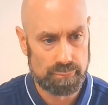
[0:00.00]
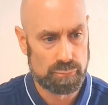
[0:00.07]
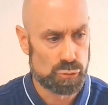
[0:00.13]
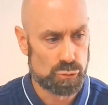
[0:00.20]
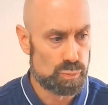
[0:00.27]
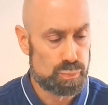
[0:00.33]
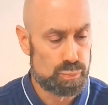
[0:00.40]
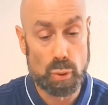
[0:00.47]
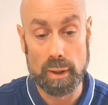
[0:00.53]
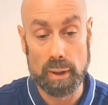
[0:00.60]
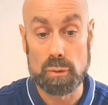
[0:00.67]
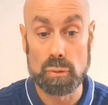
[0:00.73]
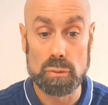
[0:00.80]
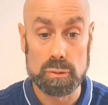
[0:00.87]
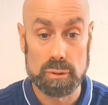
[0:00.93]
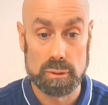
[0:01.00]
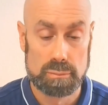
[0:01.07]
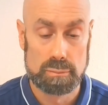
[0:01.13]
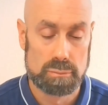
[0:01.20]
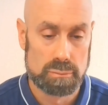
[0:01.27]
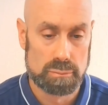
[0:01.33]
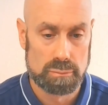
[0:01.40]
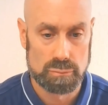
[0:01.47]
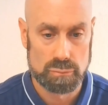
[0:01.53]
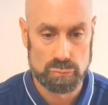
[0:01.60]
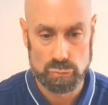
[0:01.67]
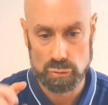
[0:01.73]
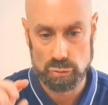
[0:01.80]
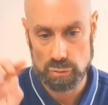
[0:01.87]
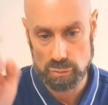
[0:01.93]
du pour et contre
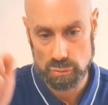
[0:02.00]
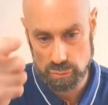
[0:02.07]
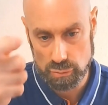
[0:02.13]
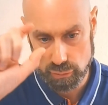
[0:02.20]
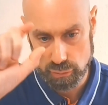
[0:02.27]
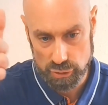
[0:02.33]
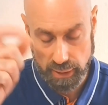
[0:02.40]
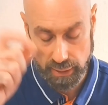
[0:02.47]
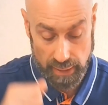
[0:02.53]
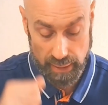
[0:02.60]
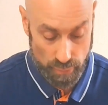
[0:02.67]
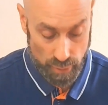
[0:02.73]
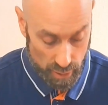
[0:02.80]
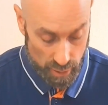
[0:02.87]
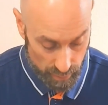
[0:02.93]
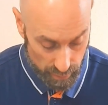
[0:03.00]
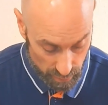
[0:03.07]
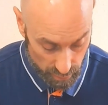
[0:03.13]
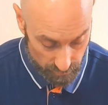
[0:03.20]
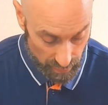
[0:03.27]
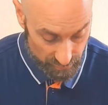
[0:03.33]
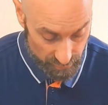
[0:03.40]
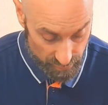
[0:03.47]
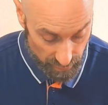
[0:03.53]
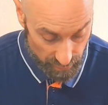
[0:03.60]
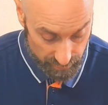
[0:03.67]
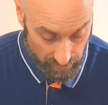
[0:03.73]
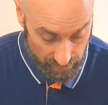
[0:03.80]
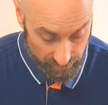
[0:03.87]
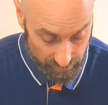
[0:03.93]
de, chaque débord. Maintenant, on va arriver vers le
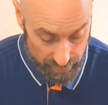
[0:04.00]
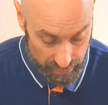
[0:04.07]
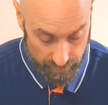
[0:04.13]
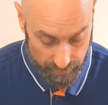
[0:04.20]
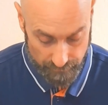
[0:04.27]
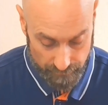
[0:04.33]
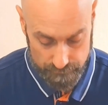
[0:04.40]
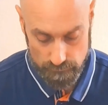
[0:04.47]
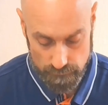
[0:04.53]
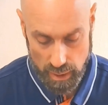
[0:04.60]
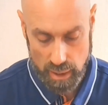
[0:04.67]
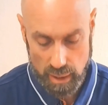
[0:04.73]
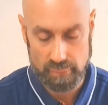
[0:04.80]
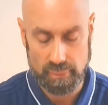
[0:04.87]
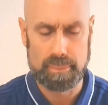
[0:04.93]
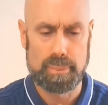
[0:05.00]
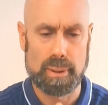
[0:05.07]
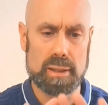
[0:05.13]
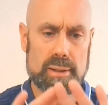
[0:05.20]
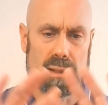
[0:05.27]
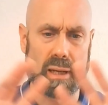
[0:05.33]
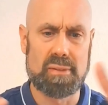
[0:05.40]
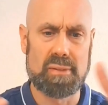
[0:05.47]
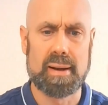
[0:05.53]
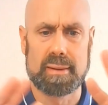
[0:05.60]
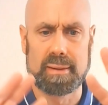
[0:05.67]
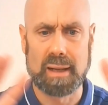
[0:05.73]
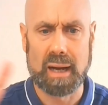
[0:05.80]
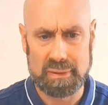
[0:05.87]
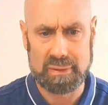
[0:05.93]
travail. Et ben là, on va parler travail,
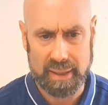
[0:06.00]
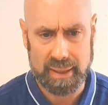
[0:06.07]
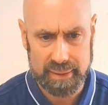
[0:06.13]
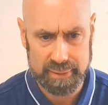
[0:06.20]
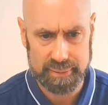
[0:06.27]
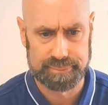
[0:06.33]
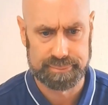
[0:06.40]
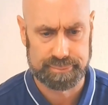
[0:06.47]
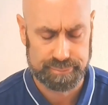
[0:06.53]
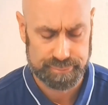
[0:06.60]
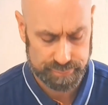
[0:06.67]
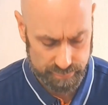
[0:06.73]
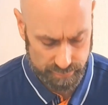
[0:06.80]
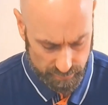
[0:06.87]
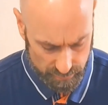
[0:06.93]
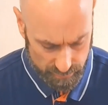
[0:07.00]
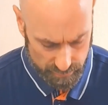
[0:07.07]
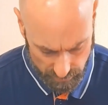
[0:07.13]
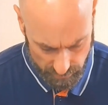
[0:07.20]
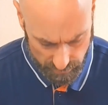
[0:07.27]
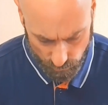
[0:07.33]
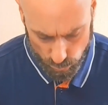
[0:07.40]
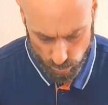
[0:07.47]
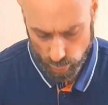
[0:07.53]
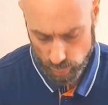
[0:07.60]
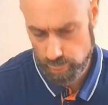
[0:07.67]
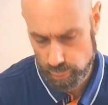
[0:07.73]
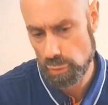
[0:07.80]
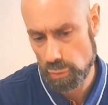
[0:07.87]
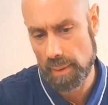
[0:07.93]
travail. Donc,
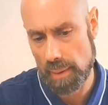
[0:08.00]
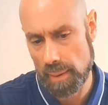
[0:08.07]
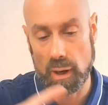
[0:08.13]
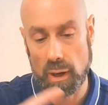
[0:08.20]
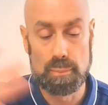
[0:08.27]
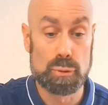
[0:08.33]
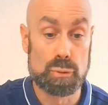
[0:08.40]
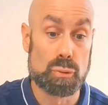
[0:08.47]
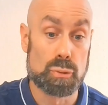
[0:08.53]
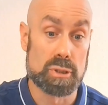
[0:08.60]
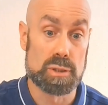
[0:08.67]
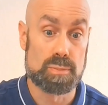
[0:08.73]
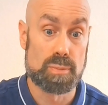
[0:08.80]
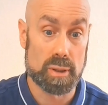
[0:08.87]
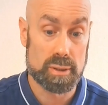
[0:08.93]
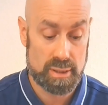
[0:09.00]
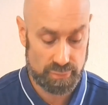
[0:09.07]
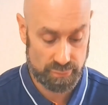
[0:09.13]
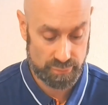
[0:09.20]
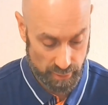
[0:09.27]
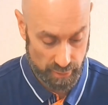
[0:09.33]
plus il n'y aura plus de côté sportif.